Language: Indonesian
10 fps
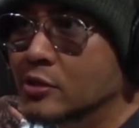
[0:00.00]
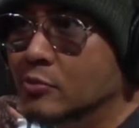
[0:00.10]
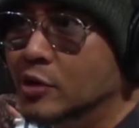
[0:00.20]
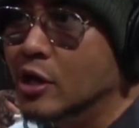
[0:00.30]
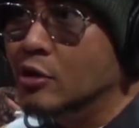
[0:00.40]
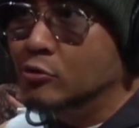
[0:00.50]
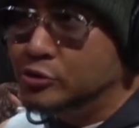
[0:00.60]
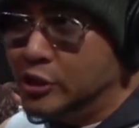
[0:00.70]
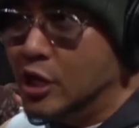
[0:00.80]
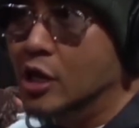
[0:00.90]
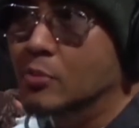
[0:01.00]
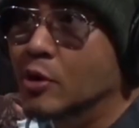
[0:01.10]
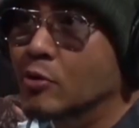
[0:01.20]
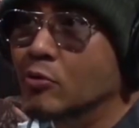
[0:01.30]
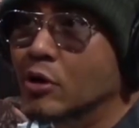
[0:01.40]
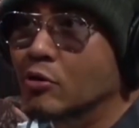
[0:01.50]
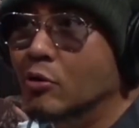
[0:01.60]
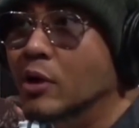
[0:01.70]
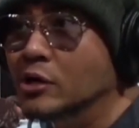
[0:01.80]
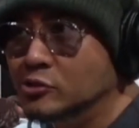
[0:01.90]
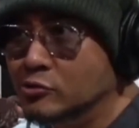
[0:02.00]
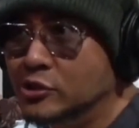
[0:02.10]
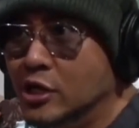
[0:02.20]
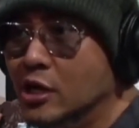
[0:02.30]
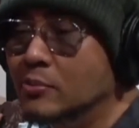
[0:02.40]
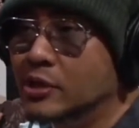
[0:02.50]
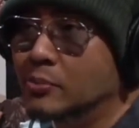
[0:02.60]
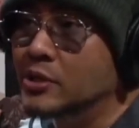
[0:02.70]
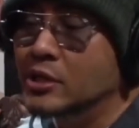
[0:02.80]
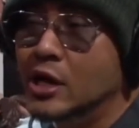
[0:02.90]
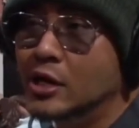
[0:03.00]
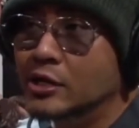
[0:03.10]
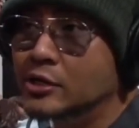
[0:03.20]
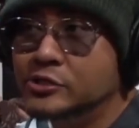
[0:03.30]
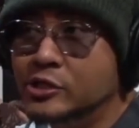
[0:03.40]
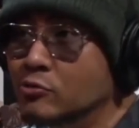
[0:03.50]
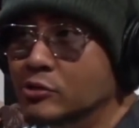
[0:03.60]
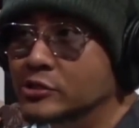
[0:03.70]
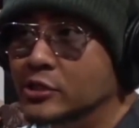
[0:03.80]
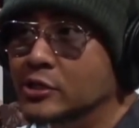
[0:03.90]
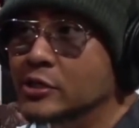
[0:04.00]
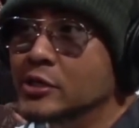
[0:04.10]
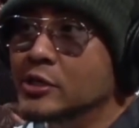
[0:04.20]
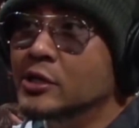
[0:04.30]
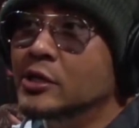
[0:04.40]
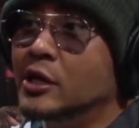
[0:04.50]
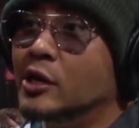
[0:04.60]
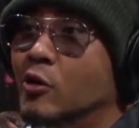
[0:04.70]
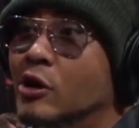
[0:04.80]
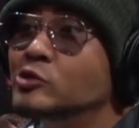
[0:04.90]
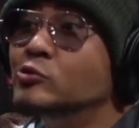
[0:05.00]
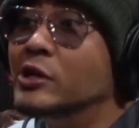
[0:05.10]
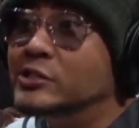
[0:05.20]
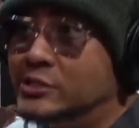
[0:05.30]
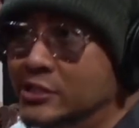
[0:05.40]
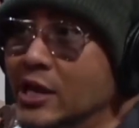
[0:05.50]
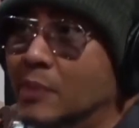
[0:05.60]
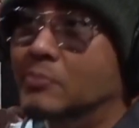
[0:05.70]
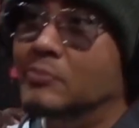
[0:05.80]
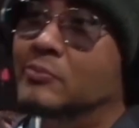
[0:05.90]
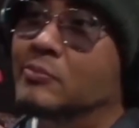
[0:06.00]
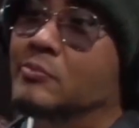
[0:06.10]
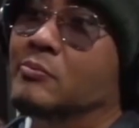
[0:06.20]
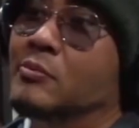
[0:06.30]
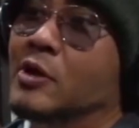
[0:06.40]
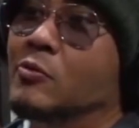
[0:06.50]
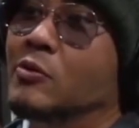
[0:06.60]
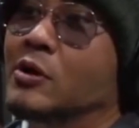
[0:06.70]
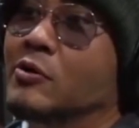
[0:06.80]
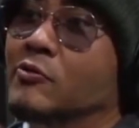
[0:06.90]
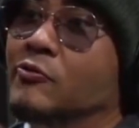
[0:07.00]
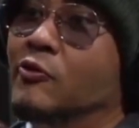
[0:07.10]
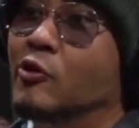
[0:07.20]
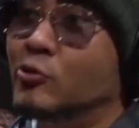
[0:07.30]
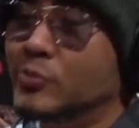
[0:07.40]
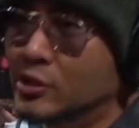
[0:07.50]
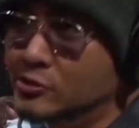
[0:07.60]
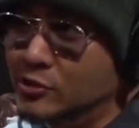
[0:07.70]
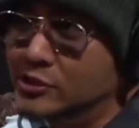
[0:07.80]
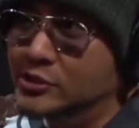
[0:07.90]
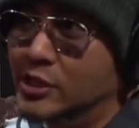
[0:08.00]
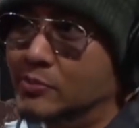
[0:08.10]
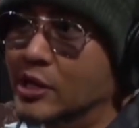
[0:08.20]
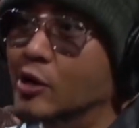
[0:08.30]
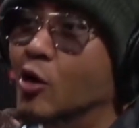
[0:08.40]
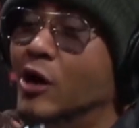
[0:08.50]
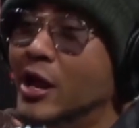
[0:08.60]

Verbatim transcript: Mereka ngerosting agama gua, gua balas ngerosting agama, tapi tidak ada yang tersinggung di sana. Karena orang sudah siap. Siap. forumnya benar. Forumnya sudah siap. Tempatnya Dan benar.